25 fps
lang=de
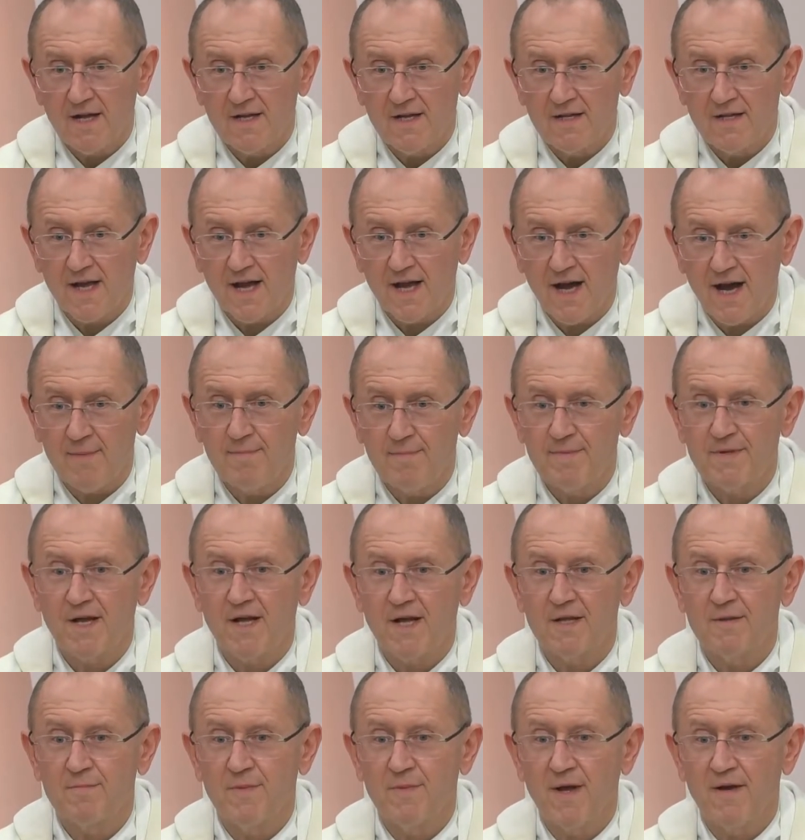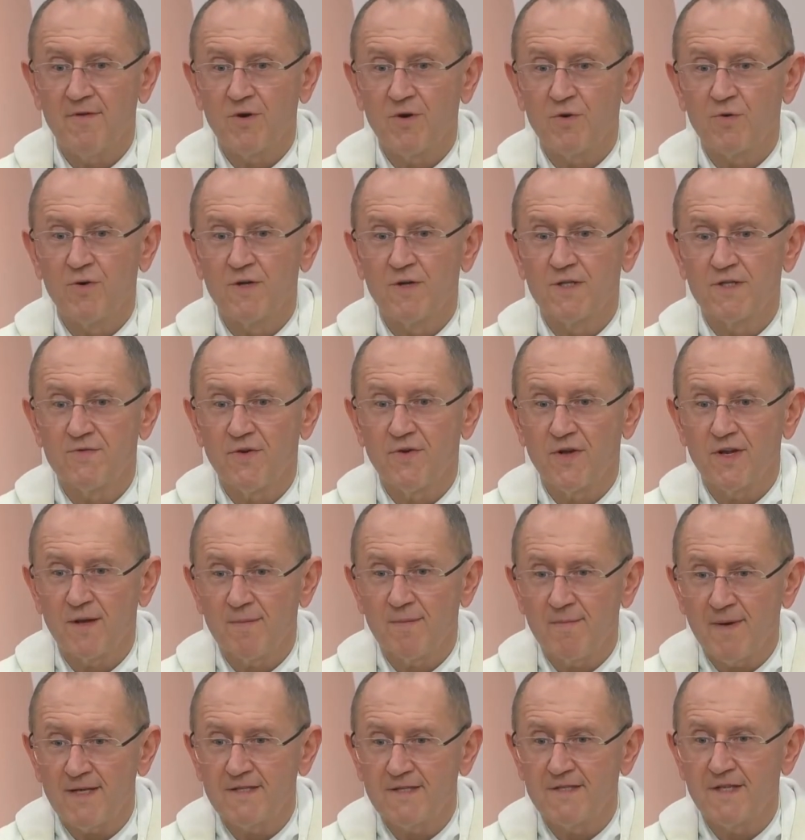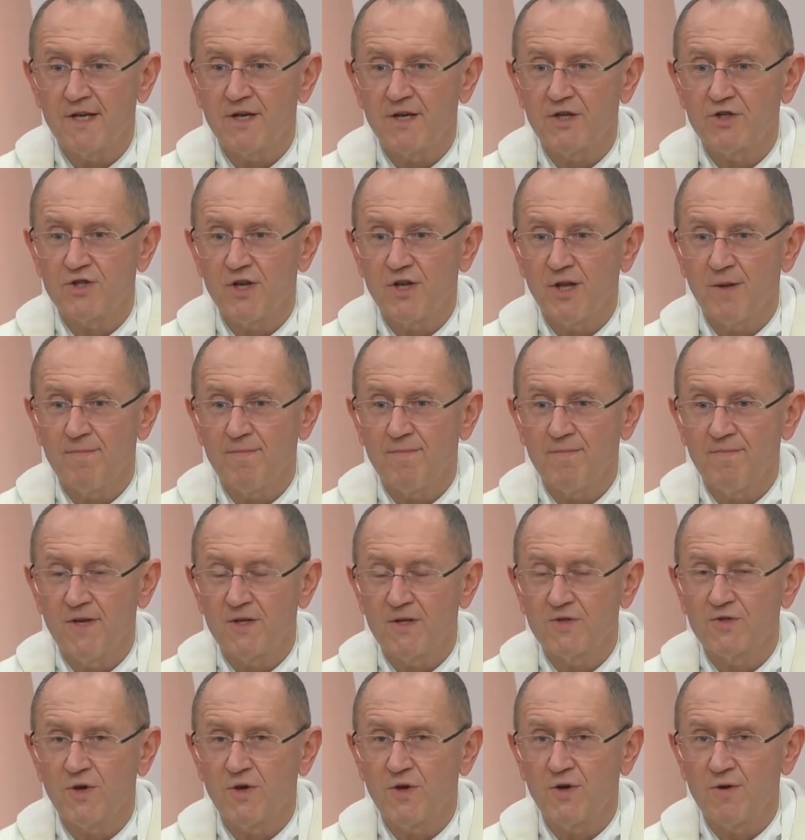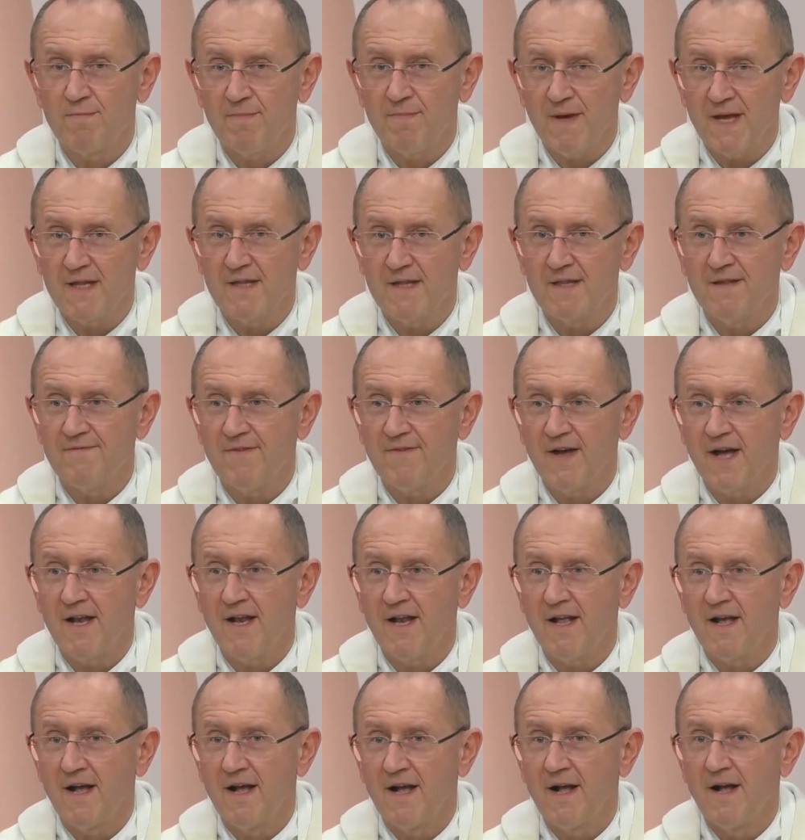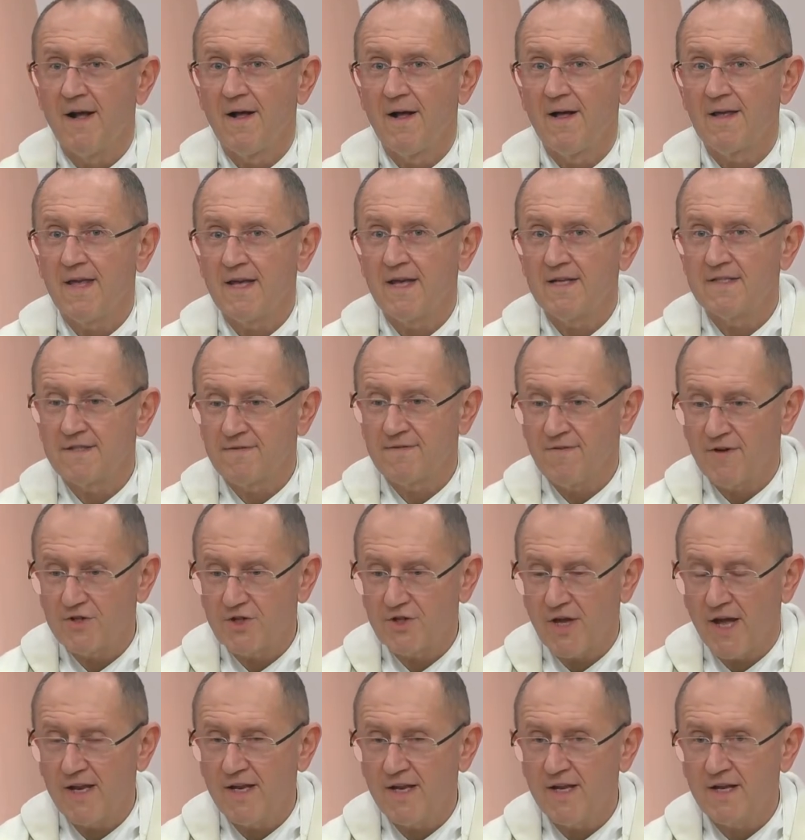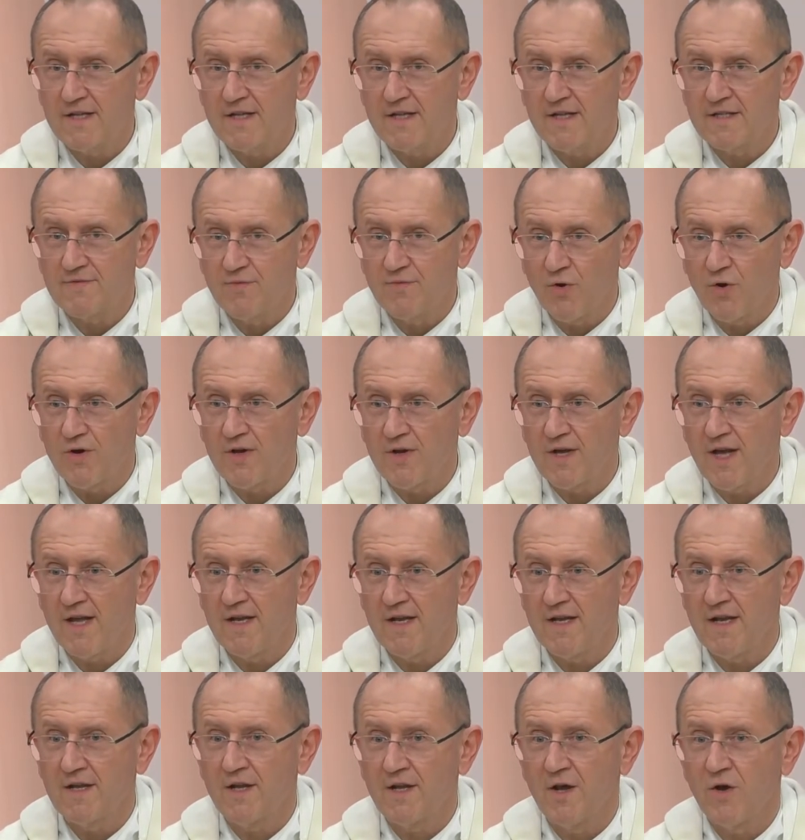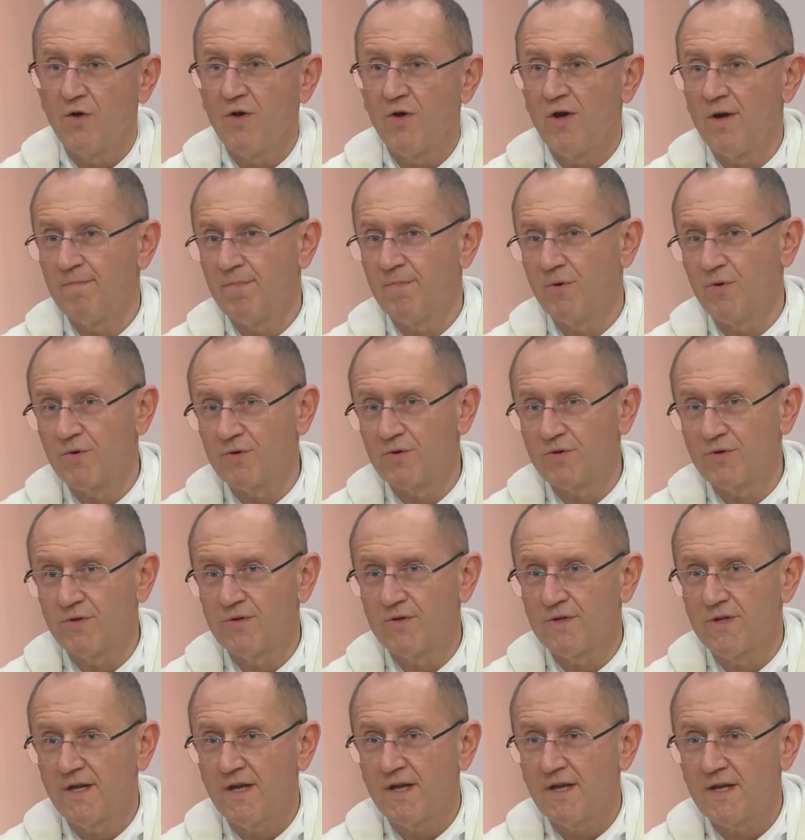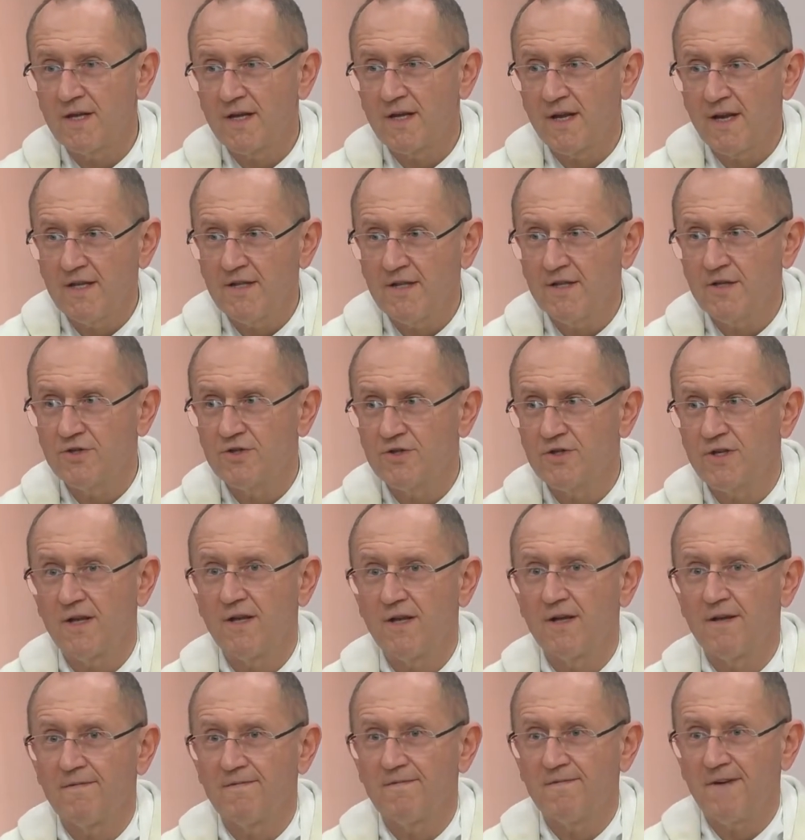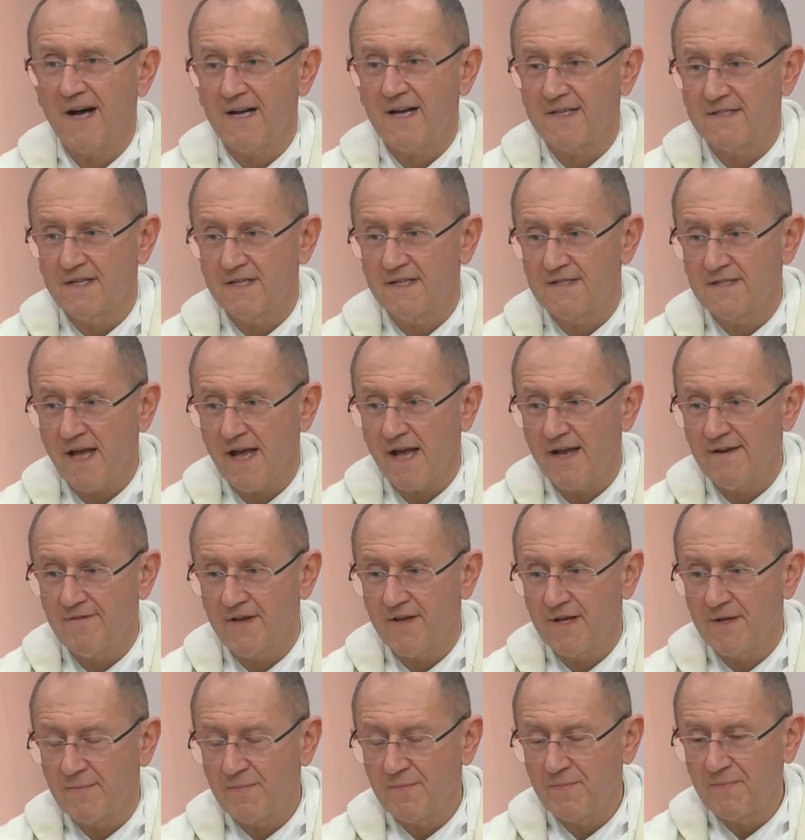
Der Herr Abt hat mir aber kurz vor der Messe geschrieben, wir sollen beten, weil jetzt wahrscheinlich das Wochenende der Höhepunkt und die kritischste Phase sein wird.